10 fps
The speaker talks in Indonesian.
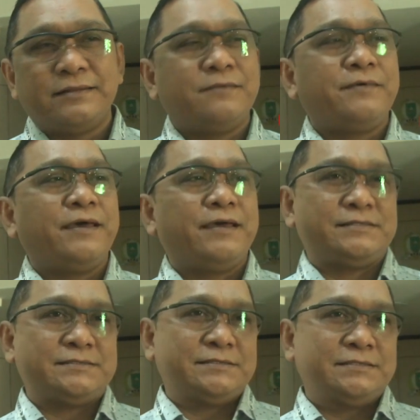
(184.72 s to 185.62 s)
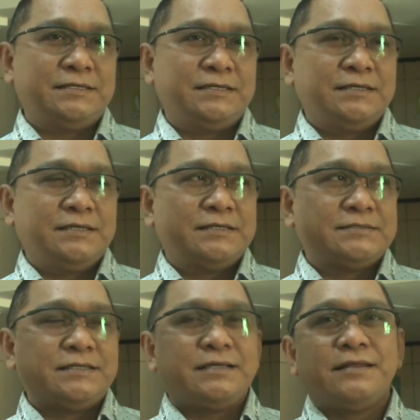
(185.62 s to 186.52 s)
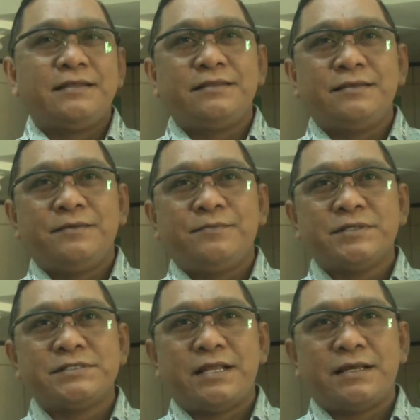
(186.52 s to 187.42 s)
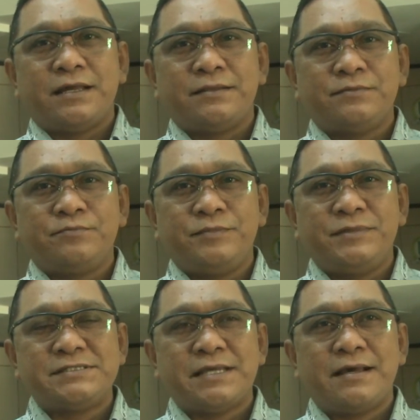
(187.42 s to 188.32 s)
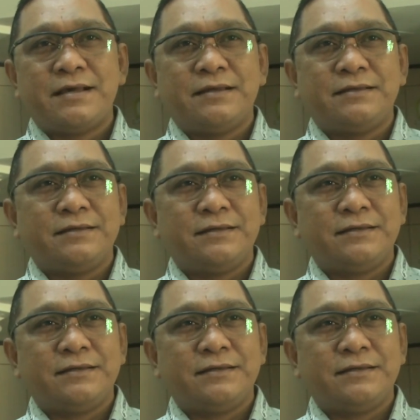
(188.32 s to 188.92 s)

TBS sehingga nanti masyarakat bisa e,